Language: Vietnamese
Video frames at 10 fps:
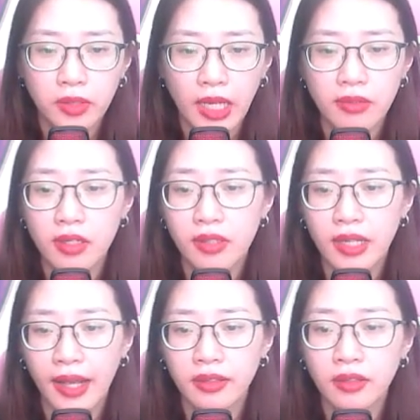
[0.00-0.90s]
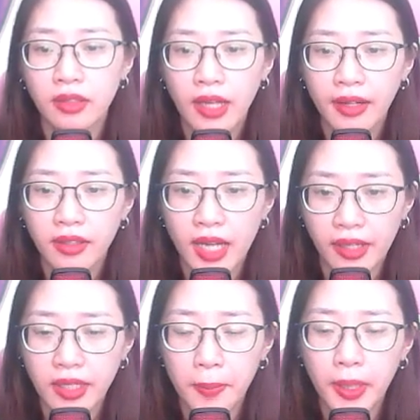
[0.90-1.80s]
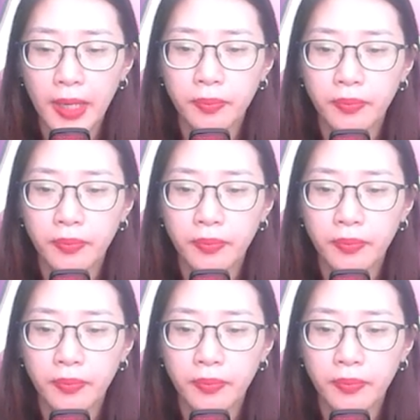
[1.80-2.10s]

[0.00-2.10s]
thành lực cản, ngăn đại cấm khép.